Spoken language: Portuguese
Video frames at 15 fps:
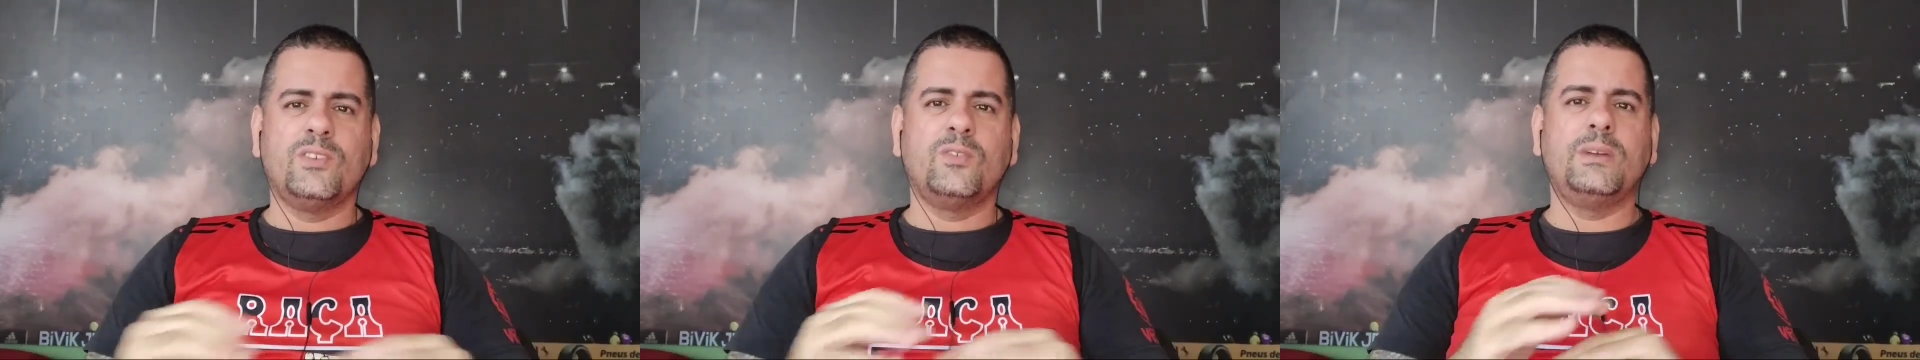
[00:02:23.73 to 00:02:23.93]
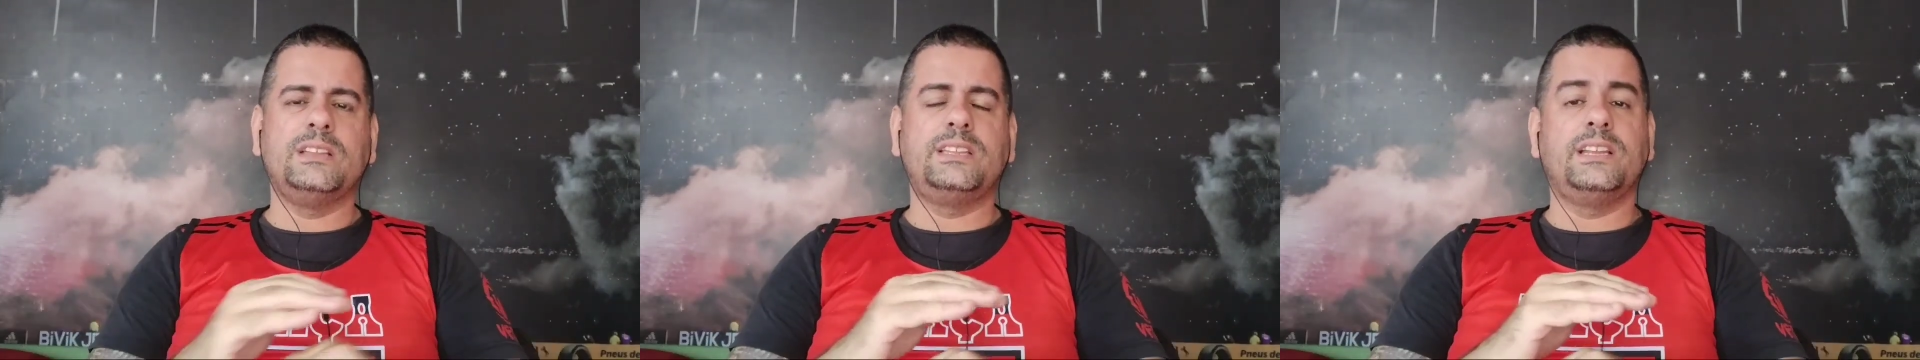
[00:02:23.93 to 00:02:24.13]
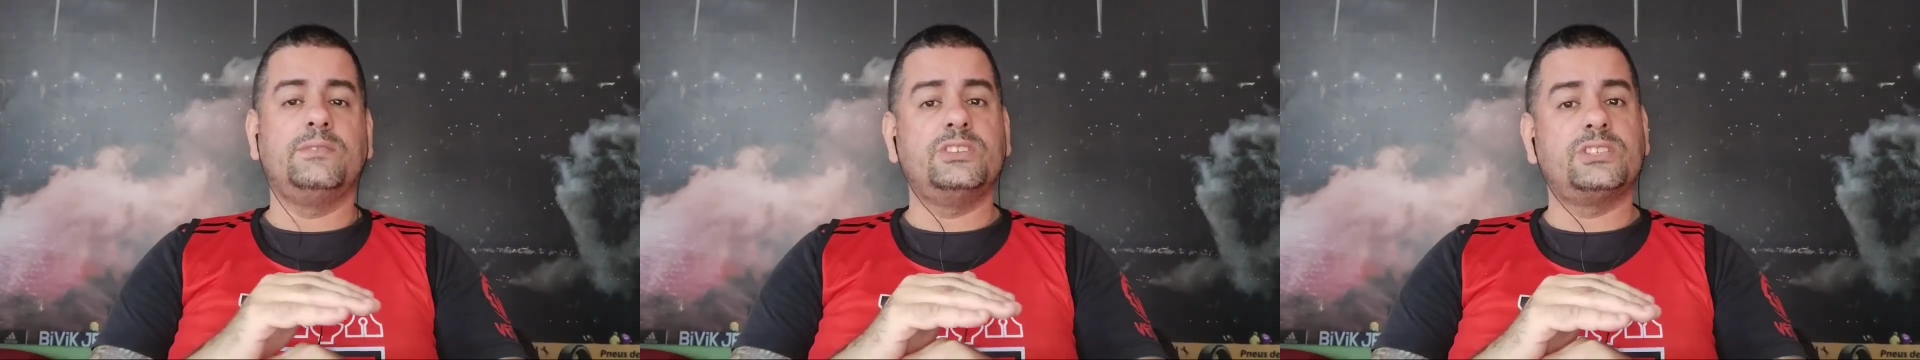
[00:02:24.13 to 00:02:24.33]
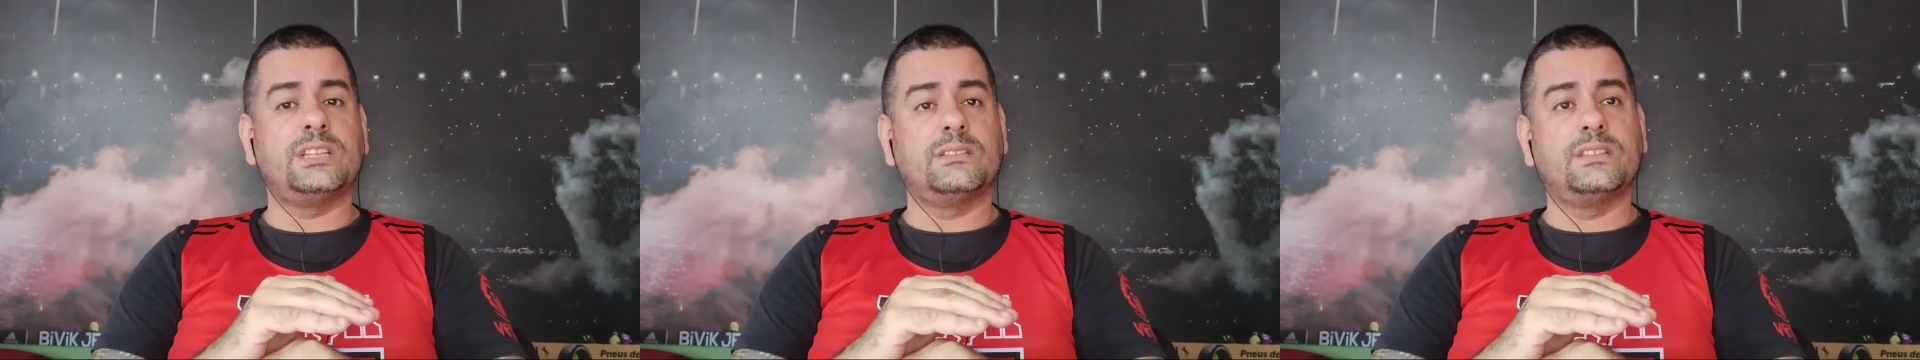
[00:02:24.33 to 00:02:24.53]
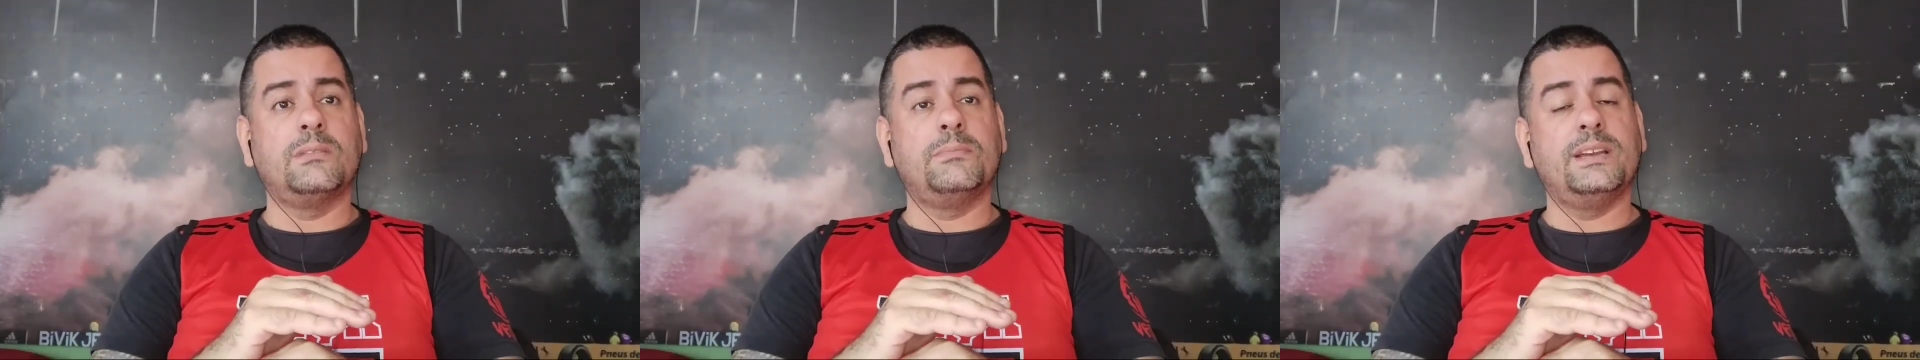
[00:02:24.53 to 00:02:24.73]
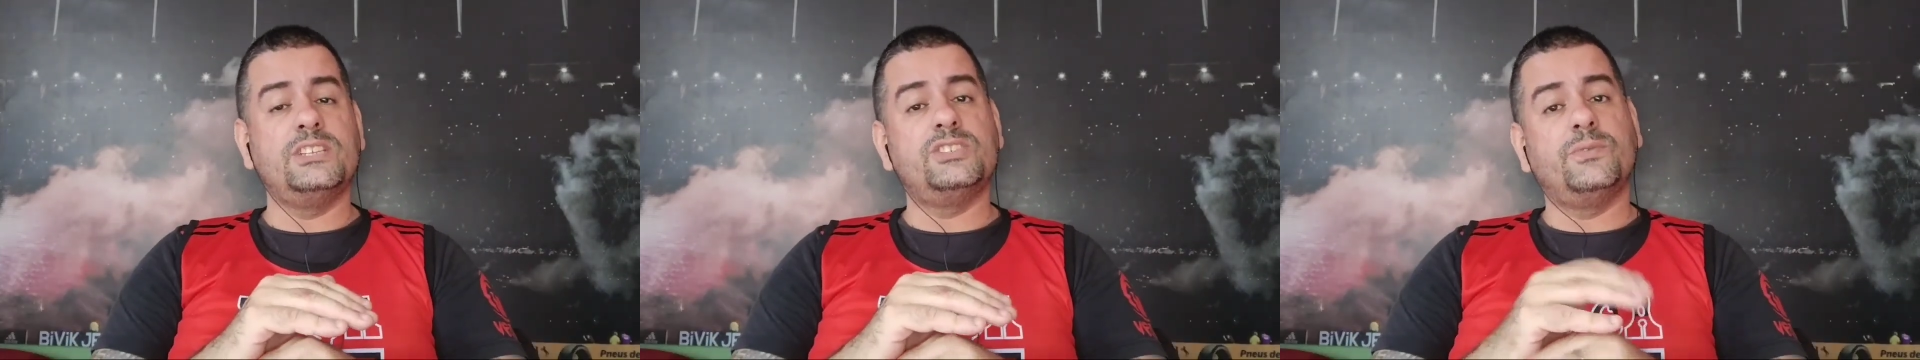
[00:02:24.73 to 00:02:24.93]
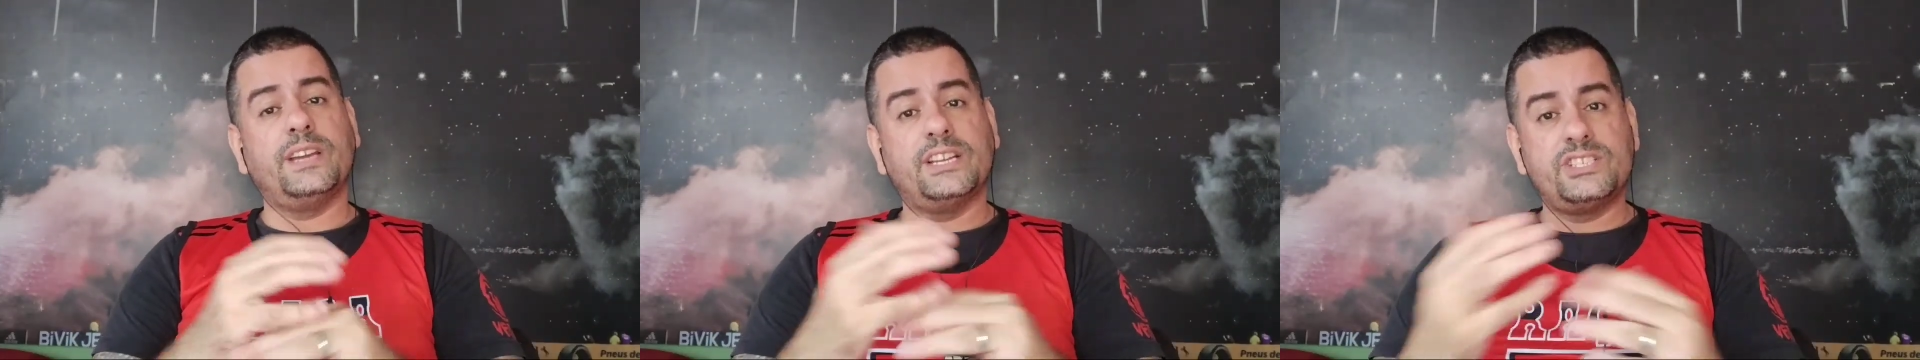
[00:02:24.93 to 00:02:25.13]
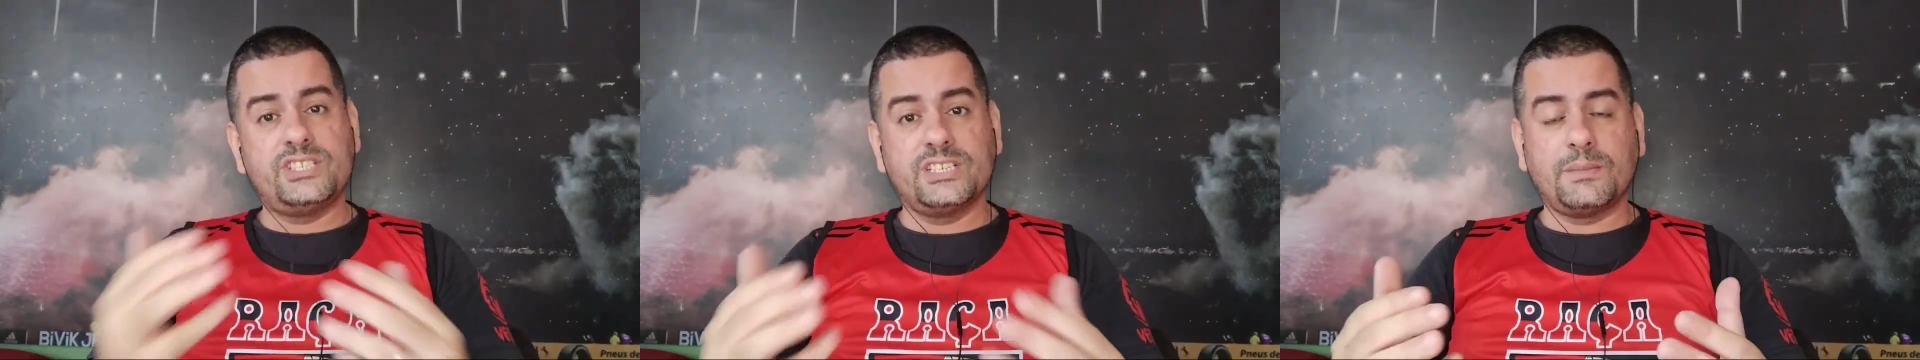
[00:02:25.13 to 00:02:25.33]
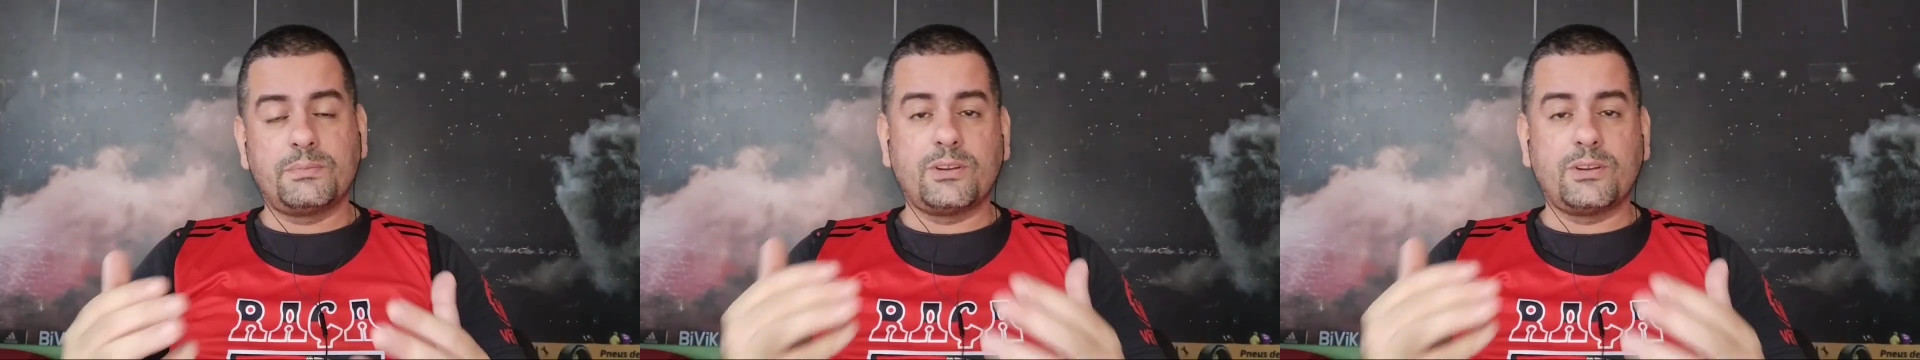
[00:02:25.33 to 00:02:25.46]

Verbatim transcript: uma entrevista também divertida,